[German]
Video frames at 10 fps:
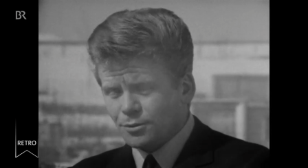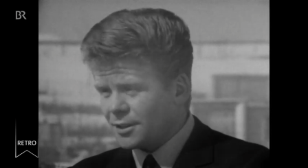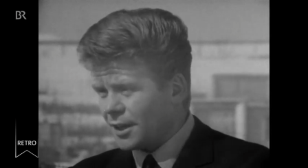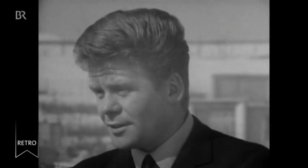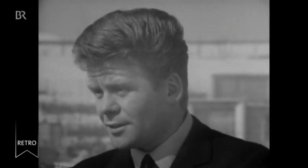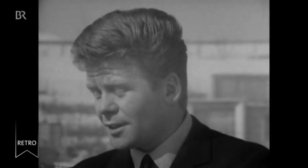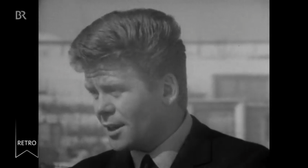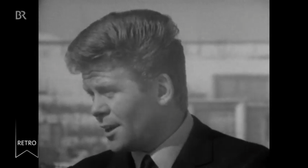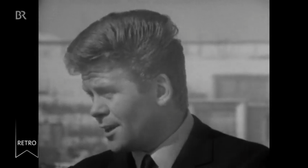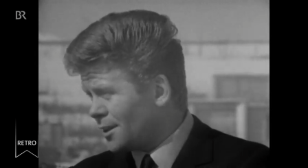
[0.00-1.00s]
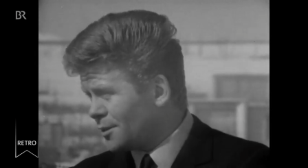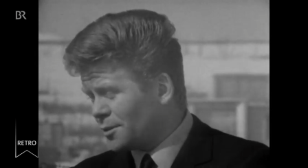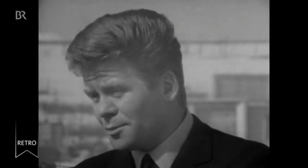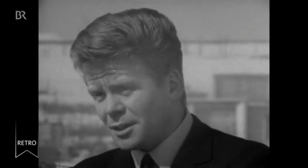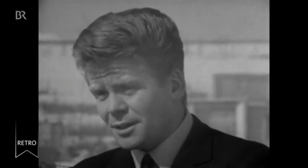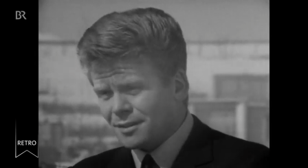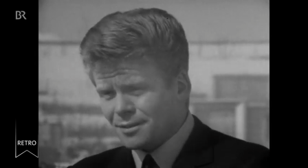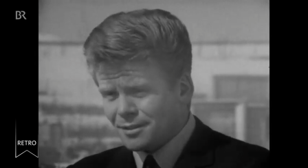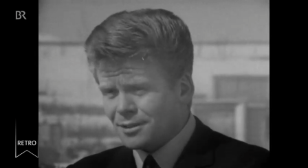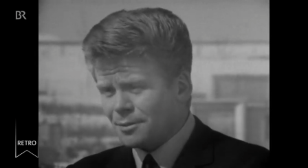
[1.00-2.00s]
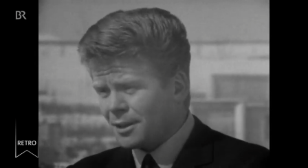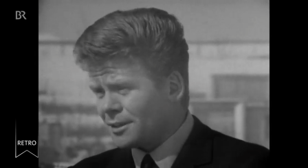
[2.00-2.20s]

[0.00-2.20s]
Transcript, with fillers: und 60, dass für mich die zwei